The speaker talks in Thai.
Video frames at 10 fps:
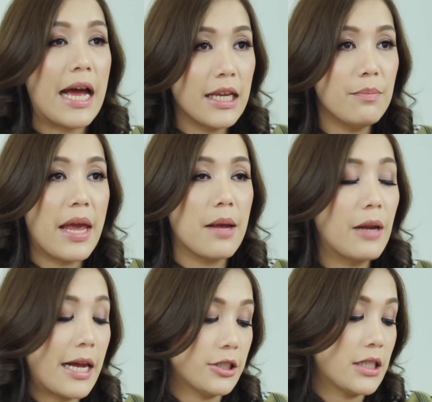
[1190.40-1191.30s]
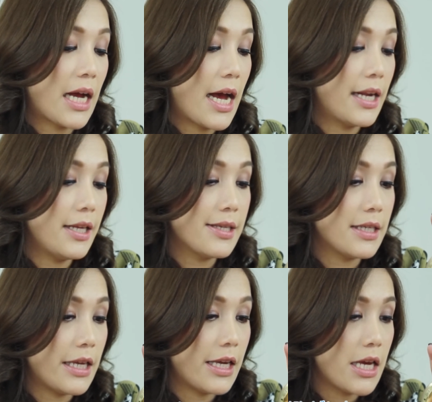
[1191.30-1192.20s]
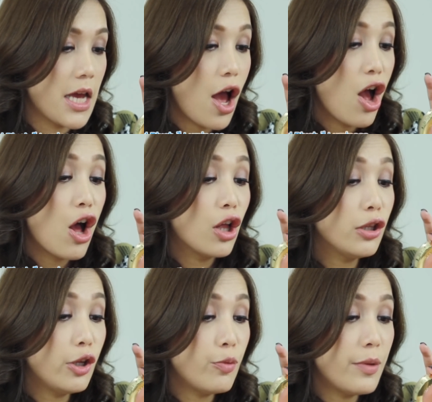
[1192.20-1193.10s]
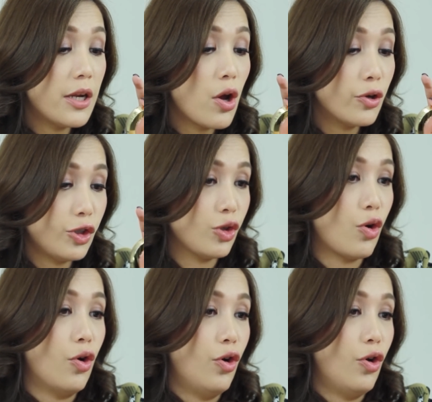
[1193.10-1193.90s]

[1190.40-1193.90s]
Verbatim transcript: มาลานี่ Bake Blush นะคะอันนี้สี Luminoso